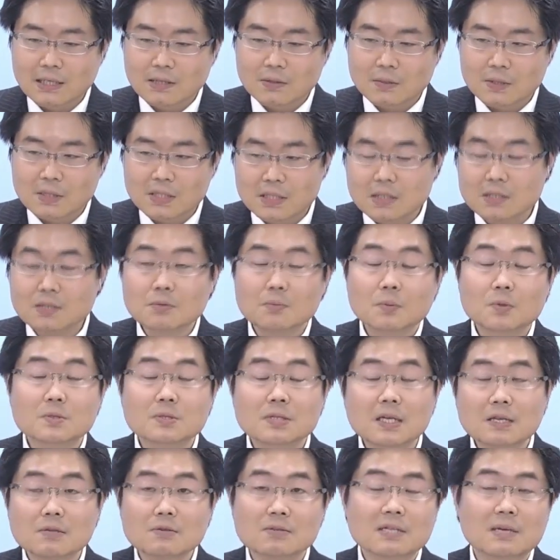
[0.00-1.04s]
きちんと
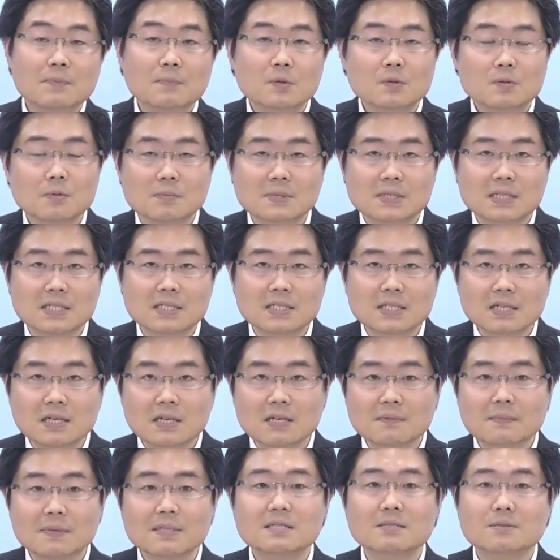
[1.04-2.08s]
僕なりのサポートもさせていた
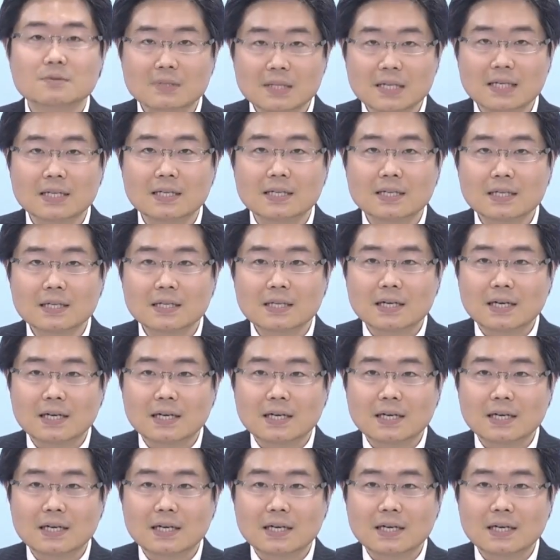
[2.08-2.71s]
だきますので